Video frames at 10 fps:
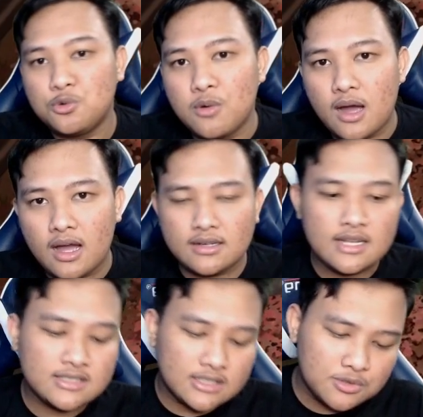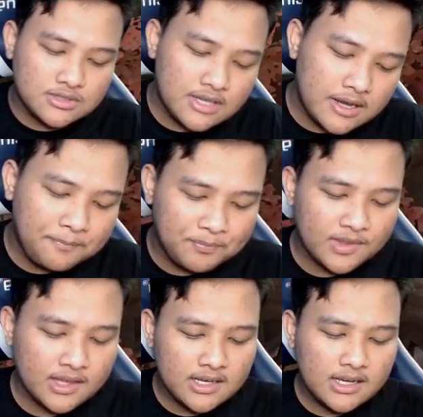2 Dan seterusnya
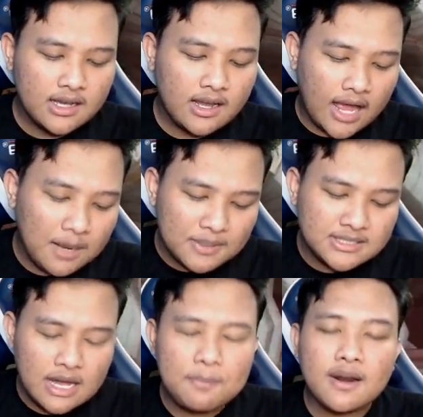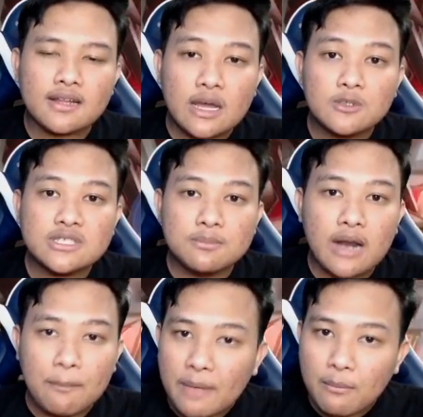Kalian pasti nggak pernah tahu
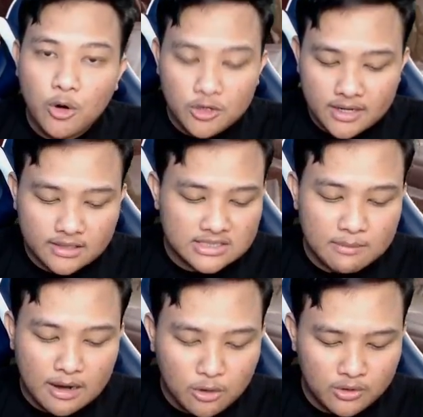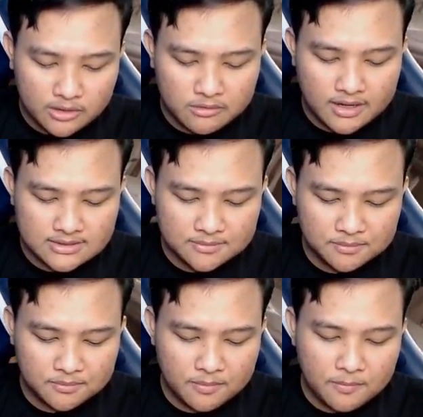seberapa bodohnya kita zaman dulu gitu guys
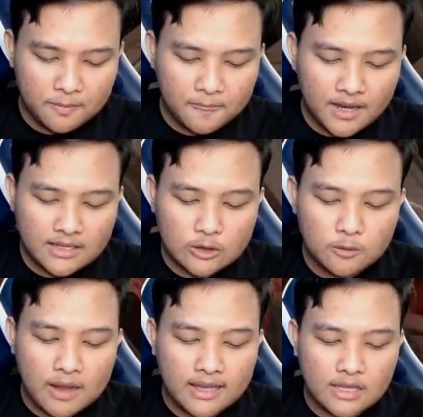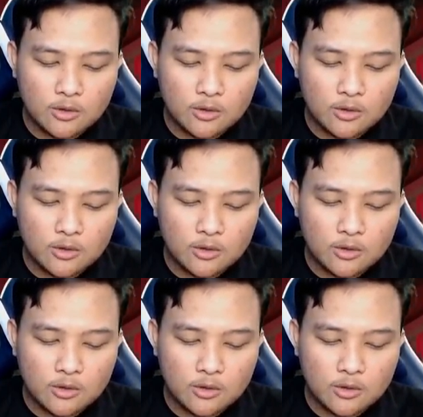Kita tuh pakainya